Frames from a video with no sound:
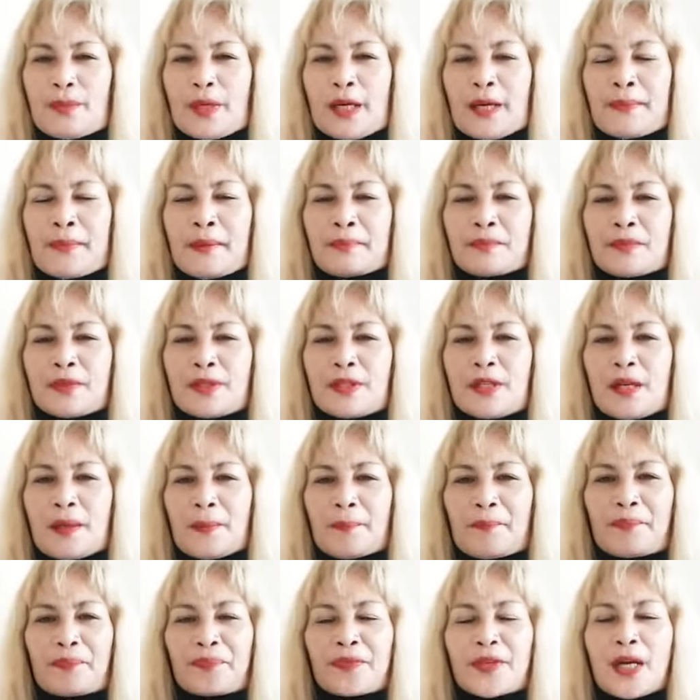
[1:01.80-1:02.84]
mga mamsi.
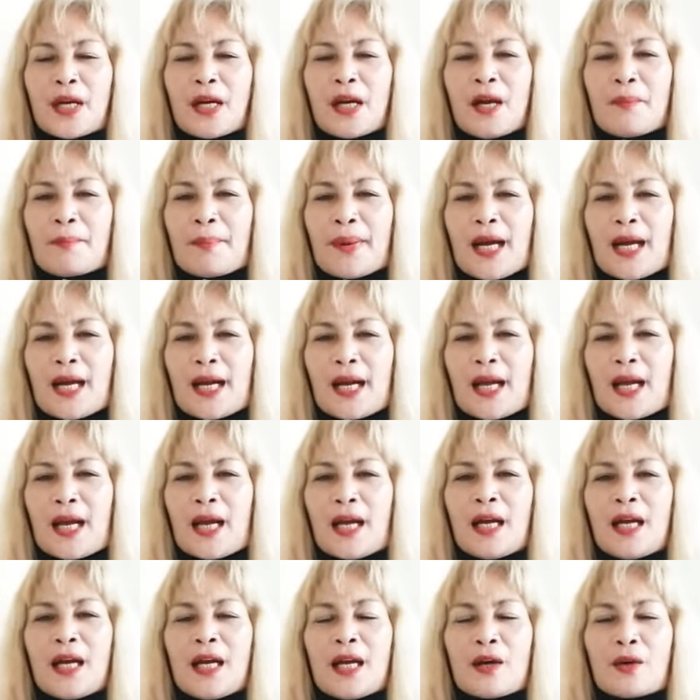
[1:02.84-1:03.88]

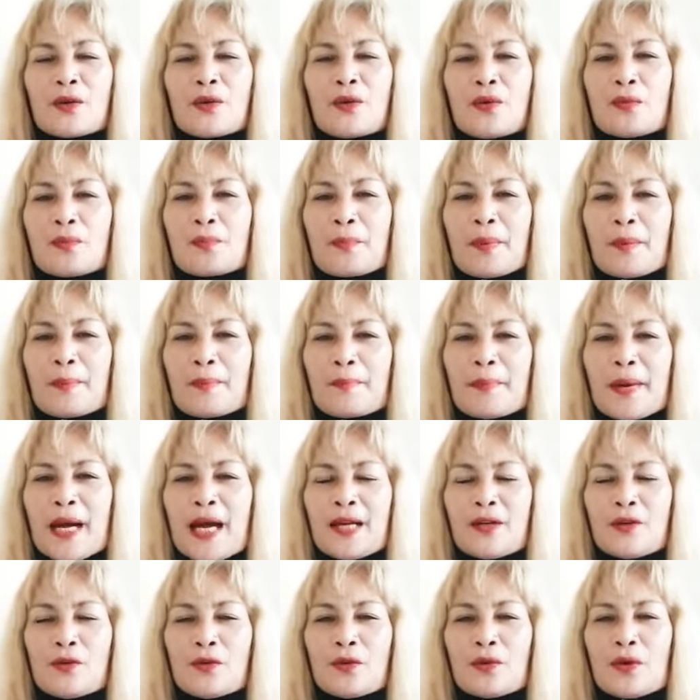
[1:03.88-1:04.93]
Para kung
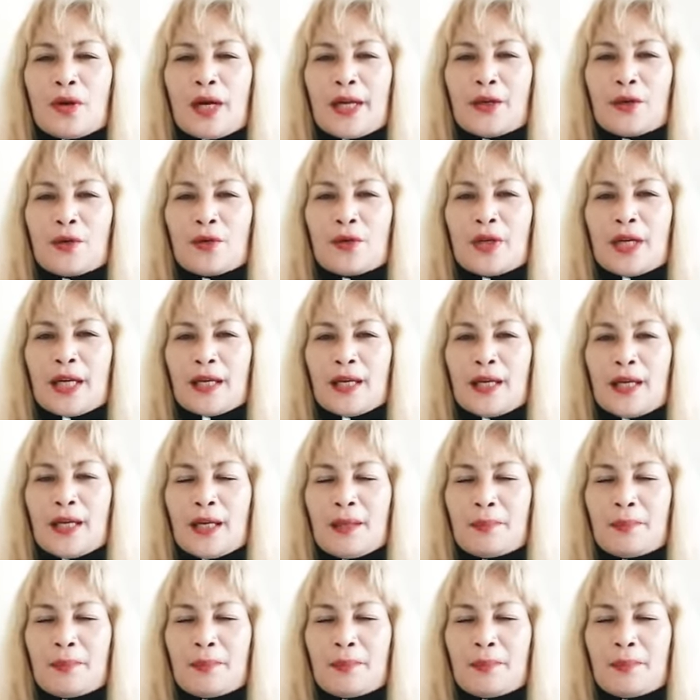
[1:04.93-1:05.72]
paano kayo nag,